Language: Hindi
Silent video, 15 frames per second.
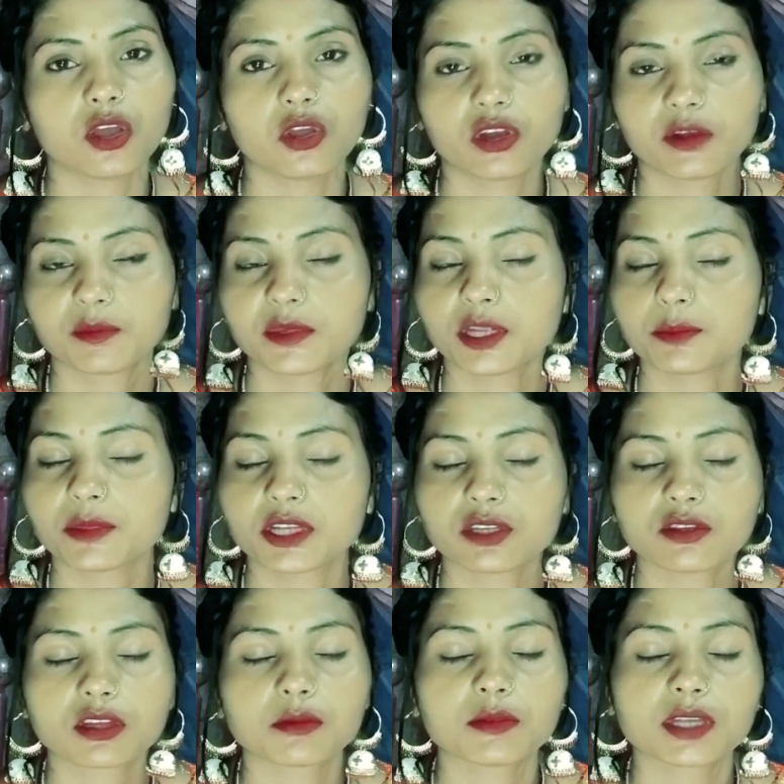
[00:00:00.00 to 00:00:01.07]
और अपने
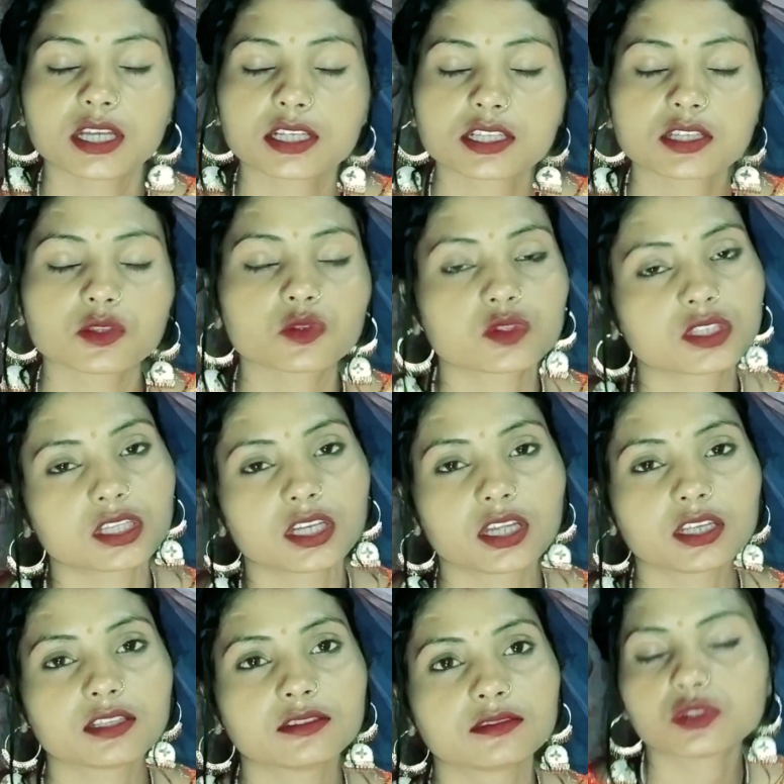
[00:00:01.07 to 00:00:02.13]
परिवार में हंसी खुशी
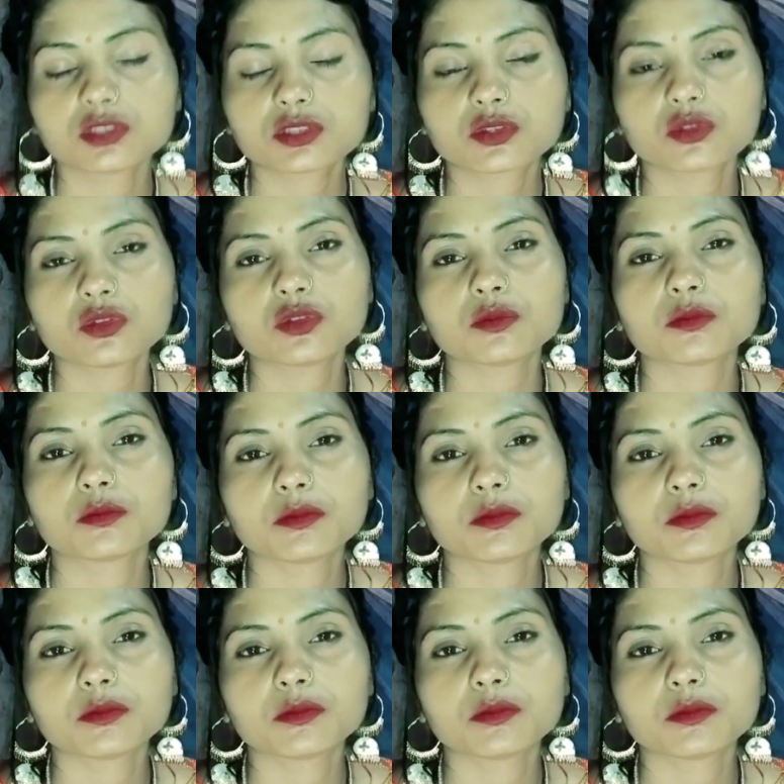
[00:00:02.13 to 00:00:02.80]
रहे तो दोस्तों